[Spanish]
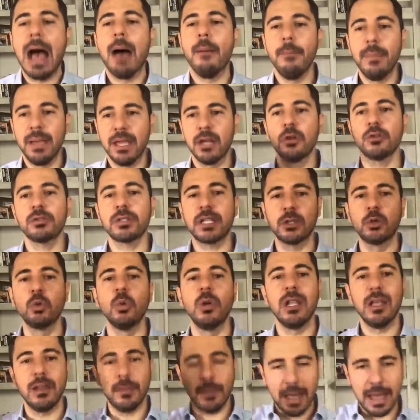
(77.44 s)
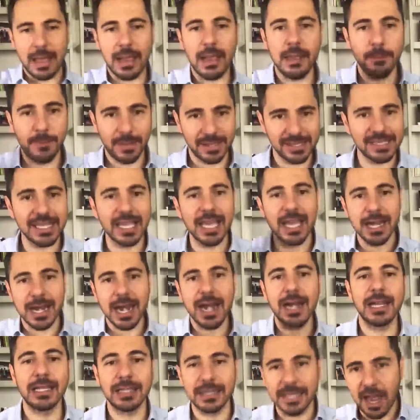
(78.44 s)
a menos que tú le empieces a
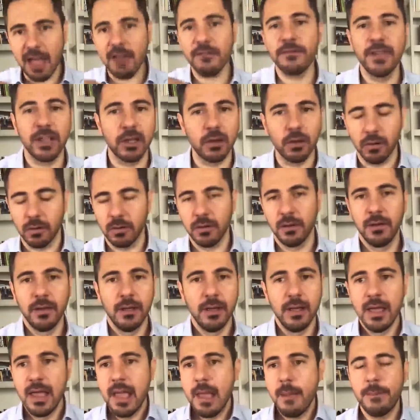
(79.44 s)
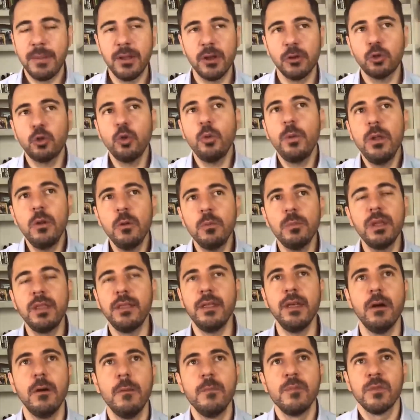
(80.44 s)
generarle tráfico. Pero subir un
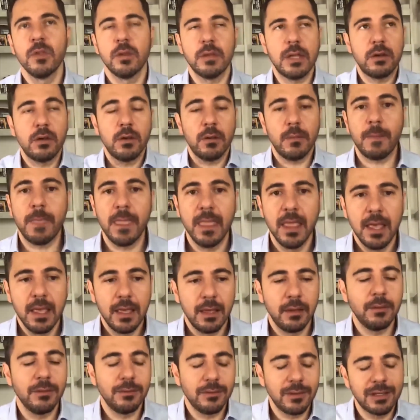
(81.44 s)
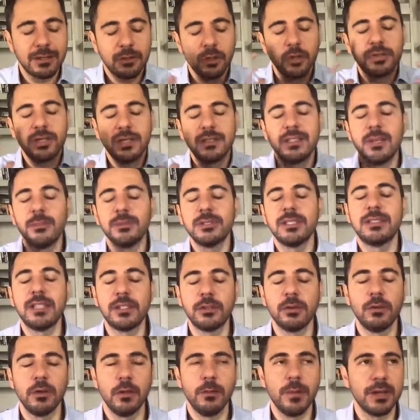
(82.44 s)
video, o sea, nos sentimos al
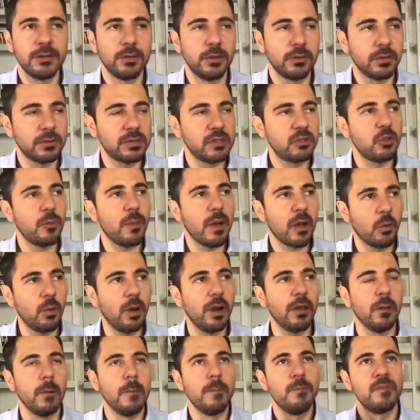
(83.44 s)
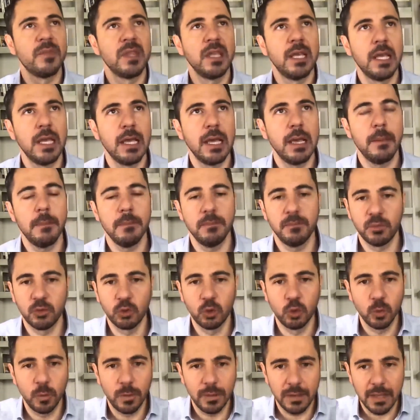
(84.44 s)
centro del universo, entonces yo me acuerdo
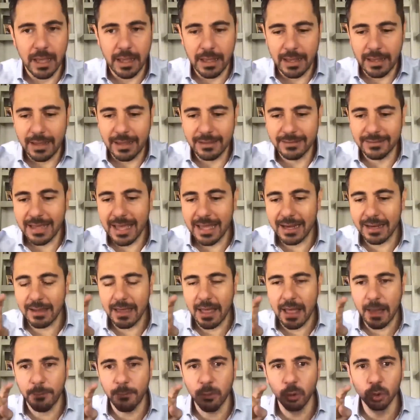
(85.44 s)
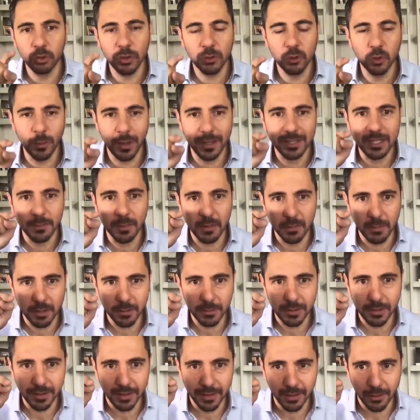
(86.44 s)
eh, estar a punto de subir ese
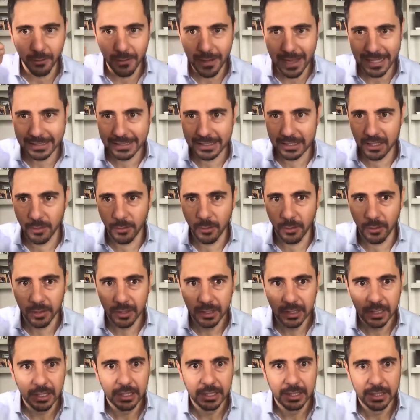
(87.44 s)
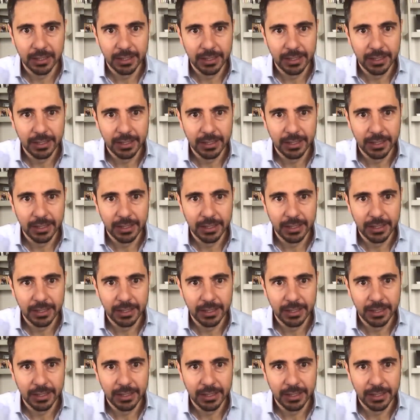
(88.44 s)
primer video, así como